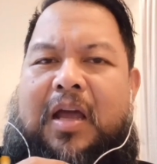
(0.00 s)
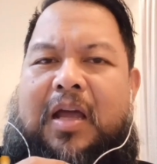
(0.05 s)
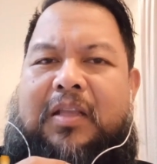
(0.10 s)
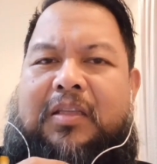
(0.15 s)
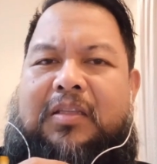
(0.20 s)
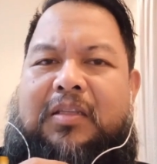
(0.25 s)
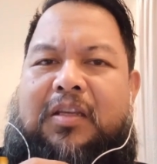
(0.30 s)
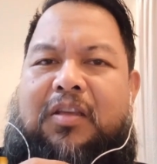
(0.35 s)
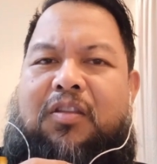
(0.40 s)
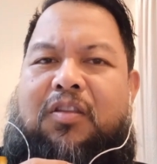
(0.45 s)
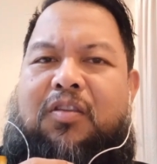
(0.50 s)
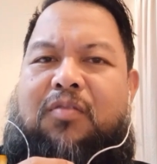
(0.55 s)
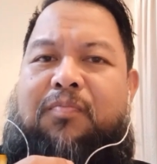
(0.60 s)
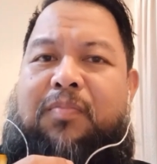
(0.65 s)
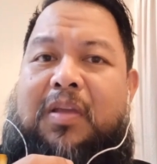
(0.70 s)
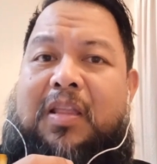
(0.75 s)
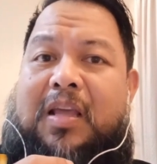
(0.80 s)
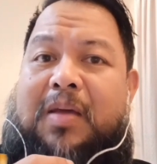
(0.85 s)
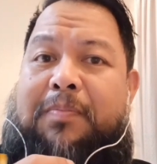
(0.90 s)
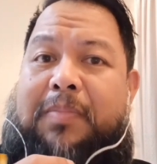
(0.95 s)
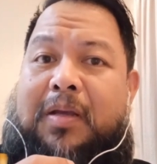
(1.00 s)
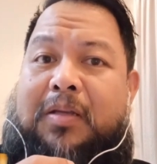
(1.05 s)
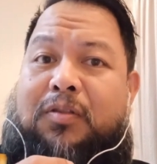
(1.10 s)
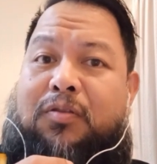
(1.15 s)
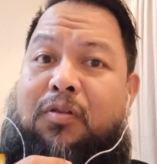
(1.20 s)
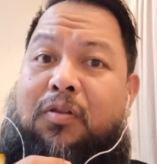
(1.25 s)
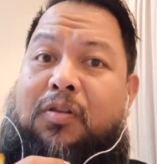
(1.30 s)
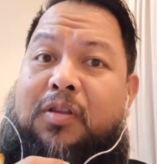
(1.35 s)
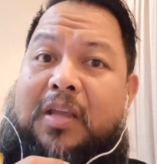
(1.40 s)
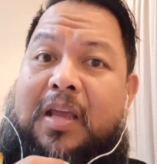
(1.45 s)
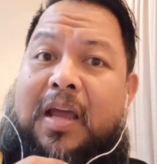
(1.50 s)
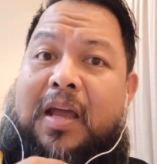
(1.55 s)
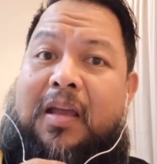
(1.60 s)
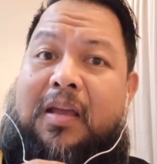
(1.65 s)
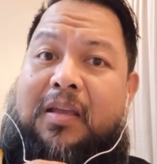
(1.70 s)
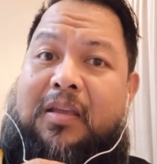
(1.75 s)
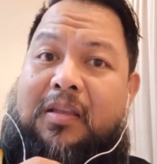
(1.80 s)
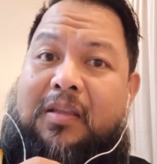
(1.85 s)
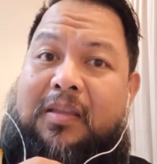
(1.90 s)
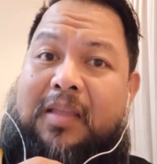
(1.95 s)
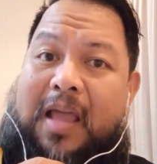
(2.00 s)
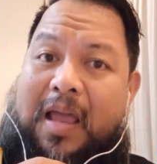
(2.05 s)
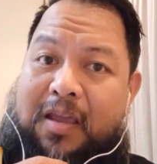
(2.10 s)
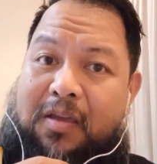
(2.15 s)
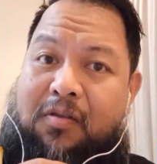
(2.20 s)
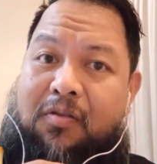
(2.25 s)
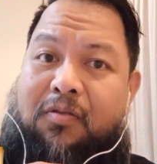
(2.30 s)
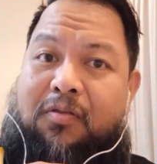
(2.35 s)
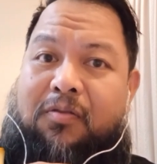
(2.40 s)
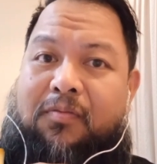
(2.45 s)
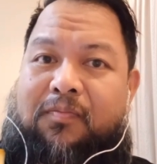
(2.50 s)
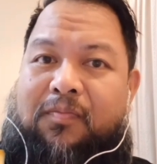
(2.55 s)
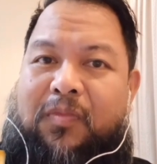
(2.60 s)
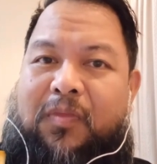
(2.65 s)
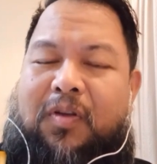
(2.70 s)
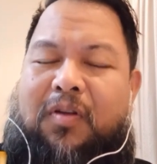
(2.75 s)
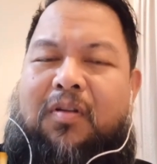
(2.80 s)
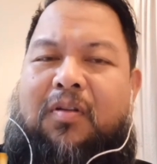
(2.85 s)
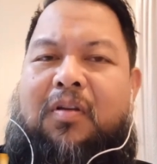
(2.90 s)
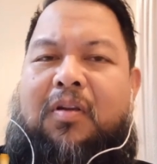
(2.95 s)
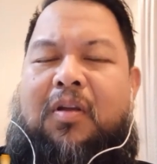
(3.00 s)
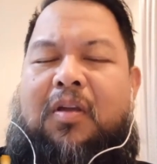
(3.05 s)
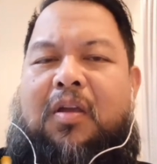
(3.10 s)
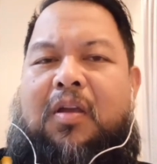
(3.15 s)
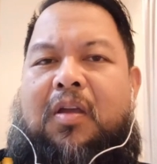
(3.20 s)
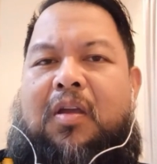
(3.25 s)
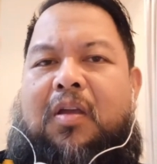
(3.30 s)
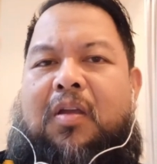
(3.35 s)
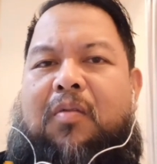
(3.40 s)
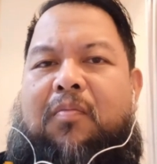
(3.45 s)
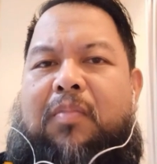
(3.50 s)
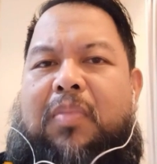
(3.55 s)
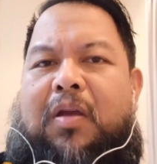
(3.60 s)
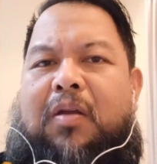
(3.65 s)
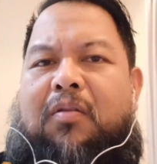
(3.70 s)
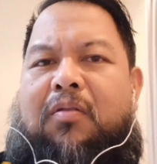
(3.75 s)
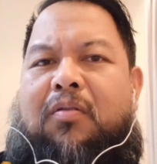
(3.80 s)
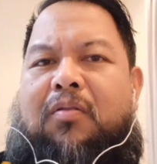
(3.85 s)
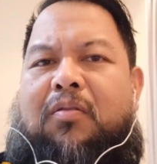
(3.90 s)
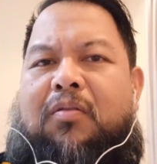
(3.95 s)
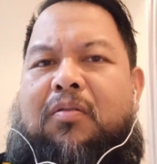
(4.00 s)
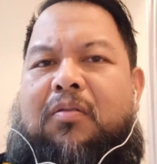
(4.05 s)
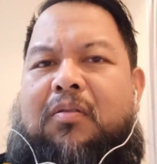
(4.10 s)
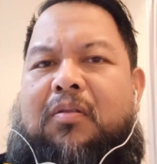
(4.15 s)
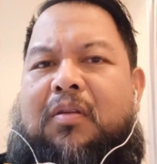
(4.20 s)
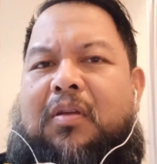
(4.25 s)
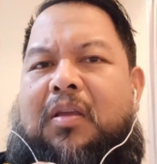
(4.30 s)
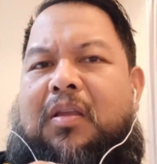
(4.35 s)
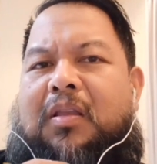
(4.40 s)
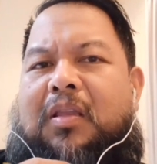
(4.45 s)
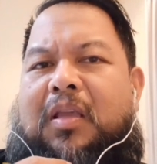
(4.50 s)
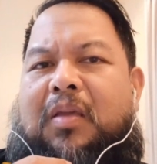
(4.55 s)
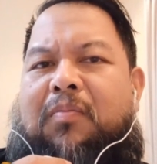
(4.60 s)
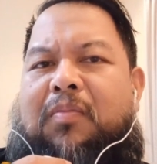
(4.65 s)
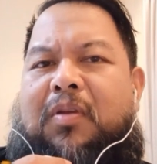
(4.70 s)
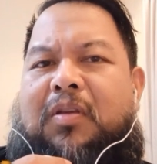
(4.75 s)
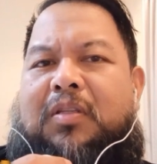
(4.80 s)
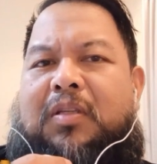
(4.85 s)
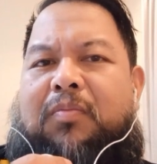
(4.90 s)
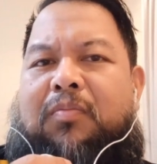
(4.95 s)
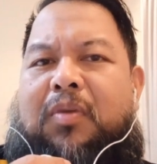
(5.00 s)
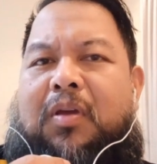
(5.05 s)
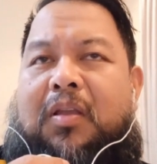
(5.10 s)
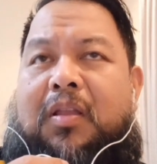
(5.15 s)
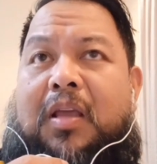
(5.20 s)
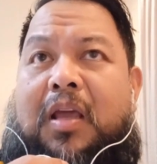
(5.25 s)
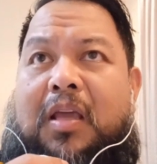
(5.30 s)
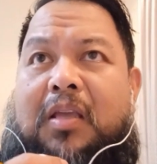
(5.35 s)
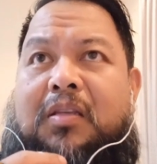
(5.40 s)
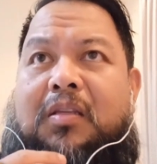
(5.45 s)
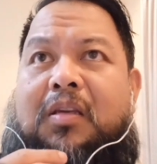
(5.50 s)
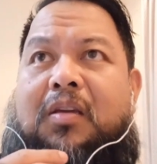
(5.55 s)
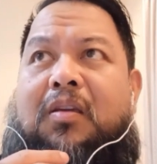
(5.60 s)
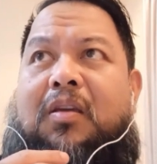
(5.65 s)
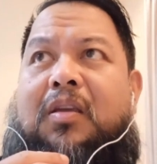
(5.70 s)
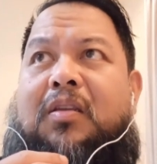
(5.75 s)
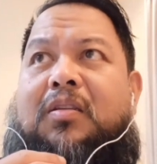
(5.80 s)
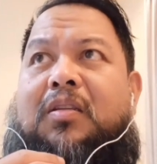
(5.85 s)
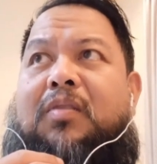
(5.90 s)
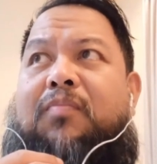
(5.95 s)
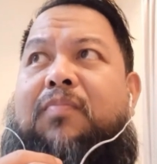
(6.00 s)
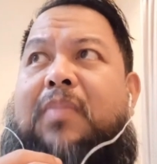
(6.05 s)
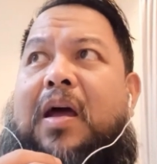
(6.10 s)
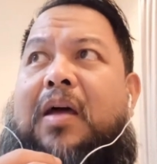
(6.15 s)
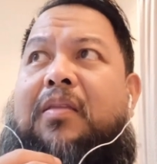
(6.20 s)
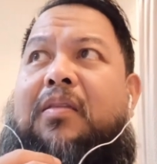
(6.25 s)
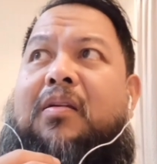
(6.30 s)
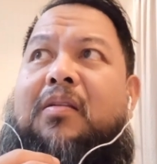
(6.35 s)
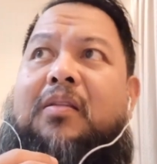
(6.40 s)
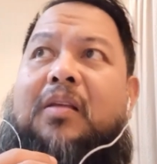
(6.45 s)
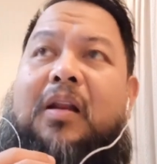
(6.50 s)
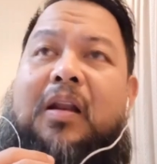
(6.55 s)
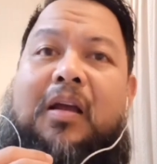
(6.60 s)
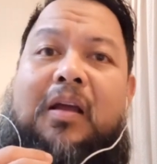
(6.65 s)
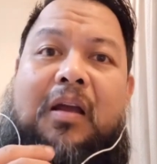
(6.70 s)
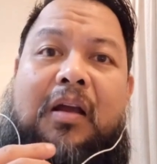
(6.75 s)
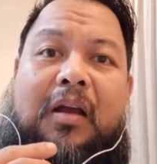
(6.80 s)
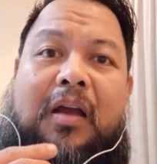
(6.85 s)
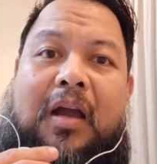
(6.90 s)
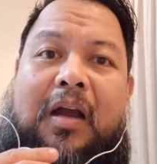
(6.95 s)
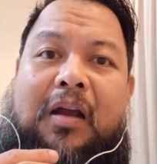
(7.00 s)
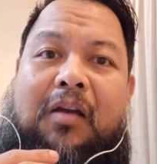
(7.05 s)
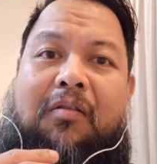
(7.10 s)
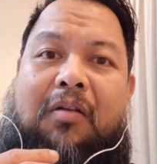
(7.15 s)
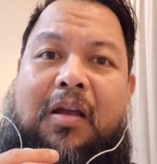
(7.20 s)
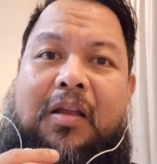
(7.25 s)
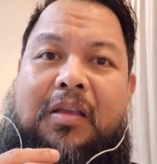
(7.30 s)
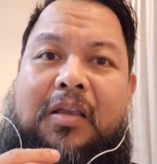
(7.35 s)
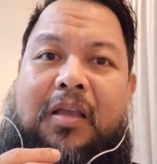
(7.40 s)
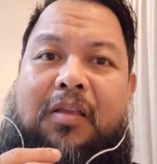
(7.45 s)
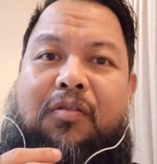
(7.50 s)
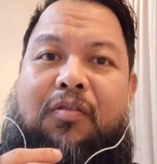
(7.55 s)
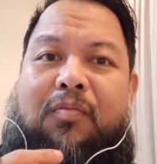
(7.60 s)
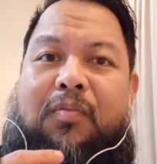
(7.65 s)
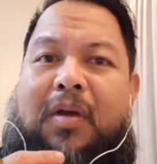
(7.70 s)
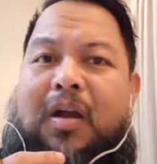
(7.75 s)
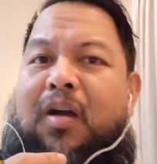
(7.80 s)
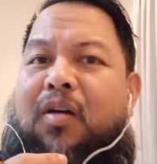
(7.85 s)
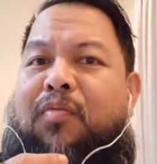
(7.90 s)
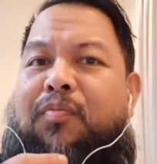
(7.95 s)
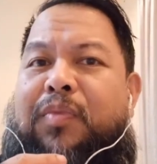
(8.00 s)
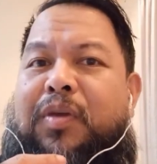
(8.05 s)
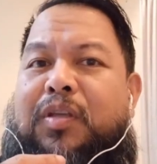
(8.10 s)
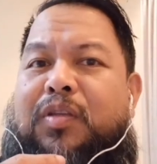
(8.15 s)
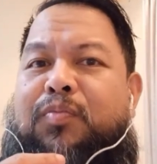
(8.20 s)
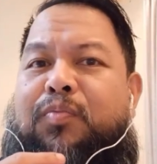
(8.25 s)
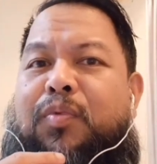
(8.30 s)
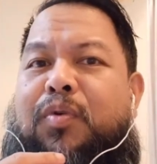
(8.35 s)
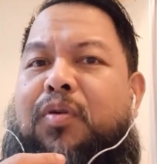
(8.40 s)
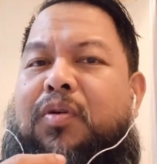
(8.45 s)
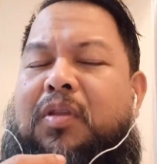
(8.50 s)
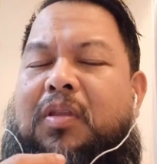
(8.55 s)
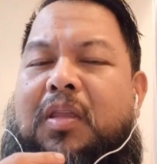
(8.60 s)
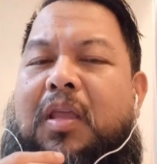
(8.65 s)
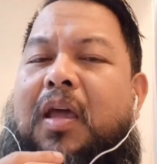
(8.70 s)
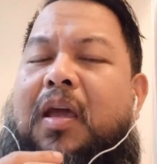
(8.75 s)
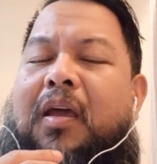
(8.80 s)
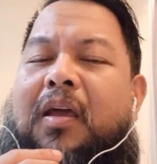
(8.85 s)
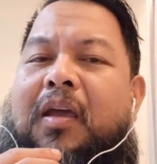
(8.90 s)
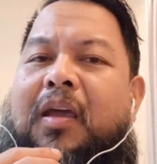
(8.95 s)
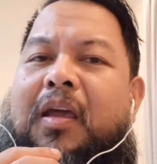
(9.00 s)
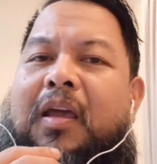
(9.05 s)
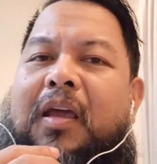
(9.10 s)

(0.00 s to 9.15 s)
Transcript: At sino yung pinapastol niya? Tayo. No? Pero hindi ibig sabihin, ay sige, si father na lang ang gagawa niya, no, mga obispo. Hindi.